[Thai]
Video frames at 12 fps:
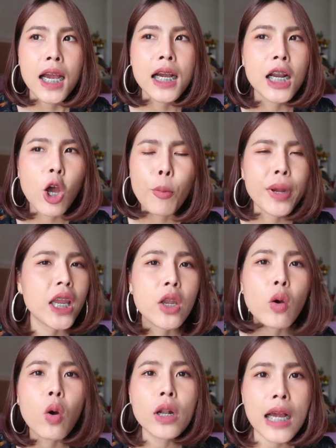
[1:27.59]
คือเราไม่ได้
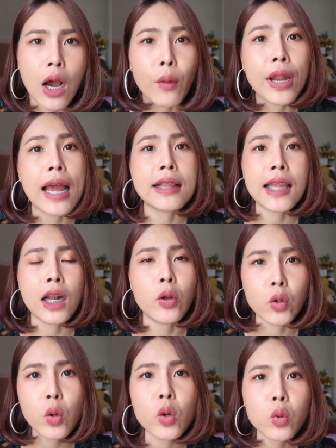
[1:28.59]
โทษเขานะแต่เรา
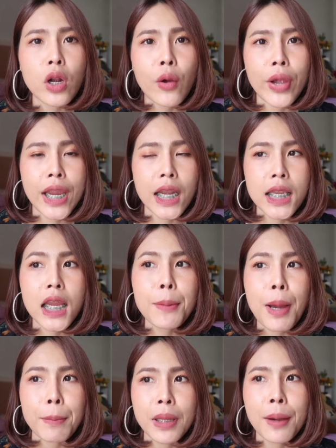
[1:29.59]
โทษตัวเราเองที่
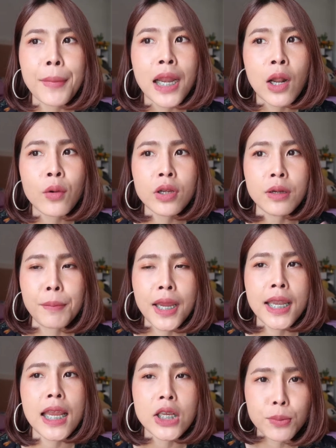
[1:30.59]
แบบทำไมเราถึง
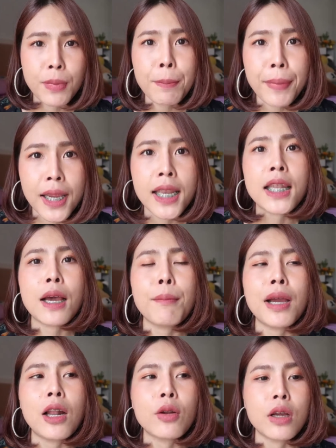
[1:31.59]
manage ไม่เป็นทำ
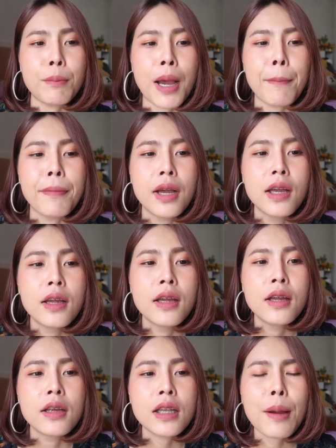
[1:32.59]
ไมเราถึง
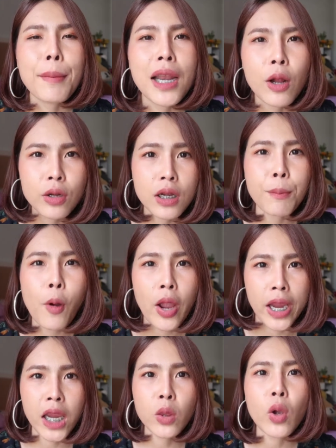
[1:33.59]
ปล่อ
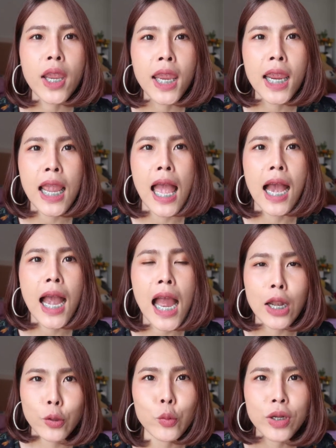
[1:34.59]
ยให้ตัวเองอ่ะ
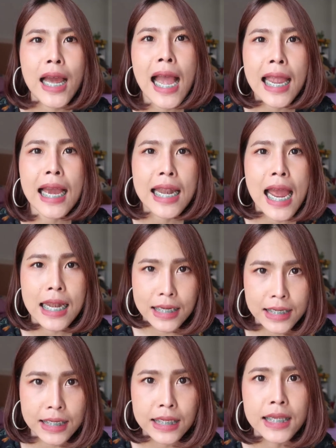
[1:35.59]
ขาดทุนได้ขนาด
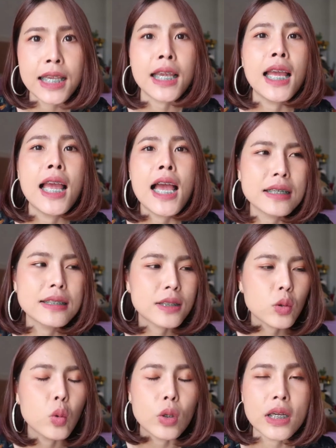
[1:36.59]
นี้คือ
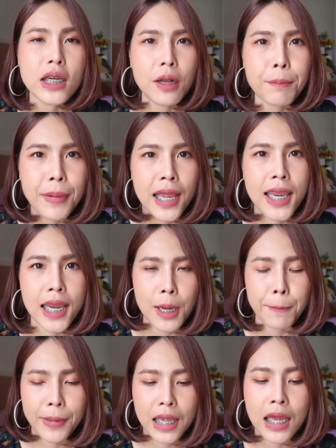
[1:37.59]
สูญเงินไป
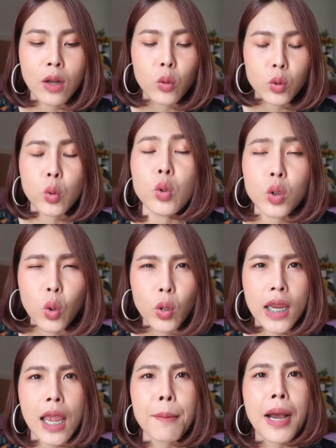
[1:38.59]
กับการลงทุนตรง
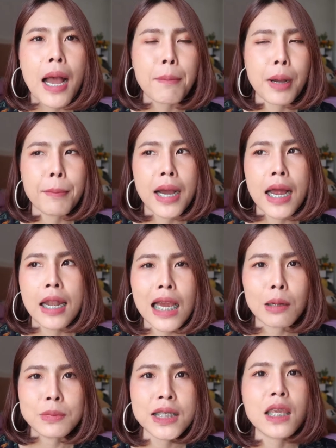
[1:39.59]
นี้มาประมาณ
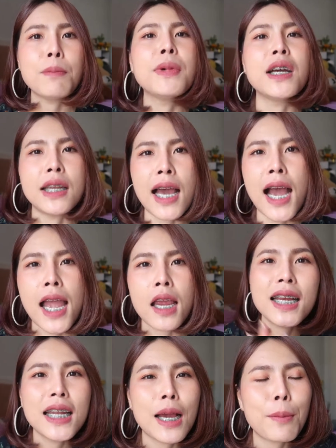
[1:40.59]
3-4หมื่นได้
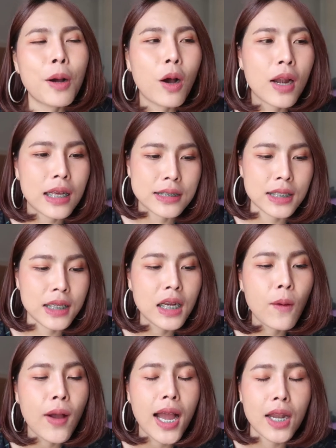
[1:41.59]
ทีนี้พอหลังจาก
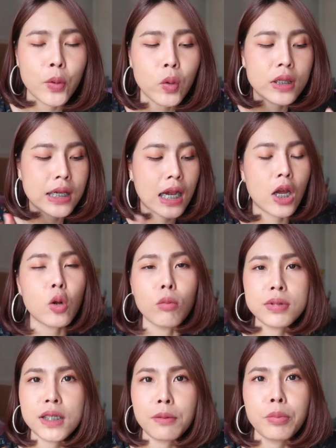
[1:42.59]
ที่เราขาดทุนจากขน
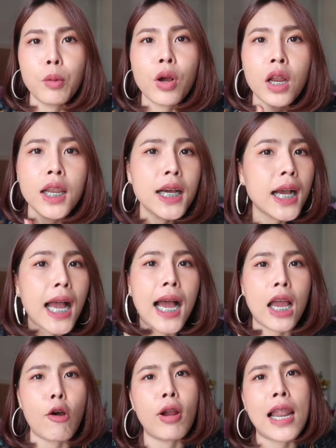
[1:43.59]
มเสร็จปุ๊บก็เลิก
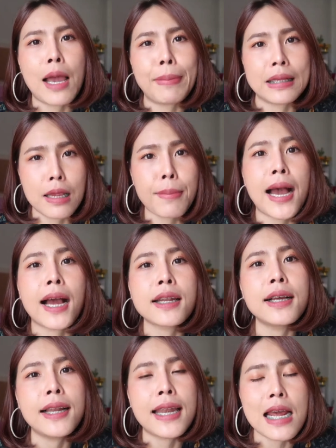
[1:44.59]
ขายออนไลน์ไปสักพัก
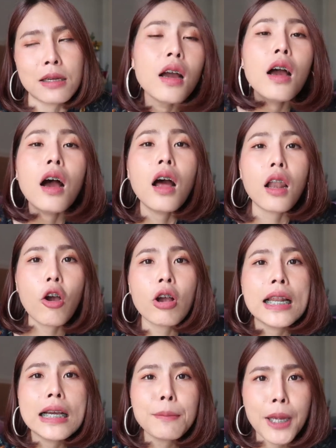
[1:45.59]
หนึ่งเลยนะเรา
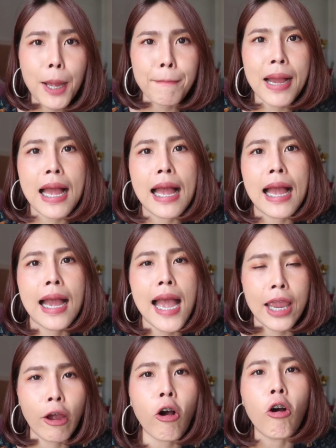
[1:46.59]
ก็เริ่มกลับมา
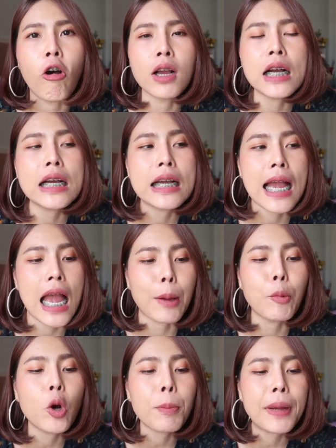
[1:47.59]
ขายของก็คือขาย
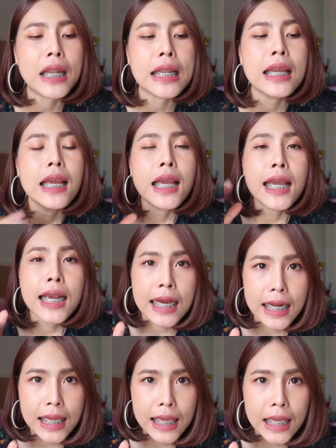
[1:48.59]
พวกเป็น
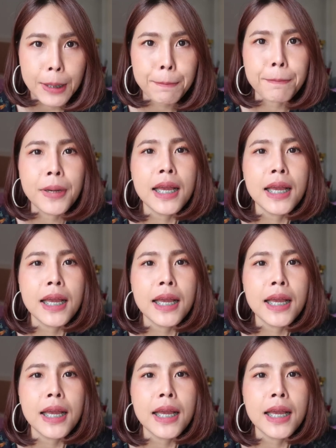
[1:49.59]
ครีม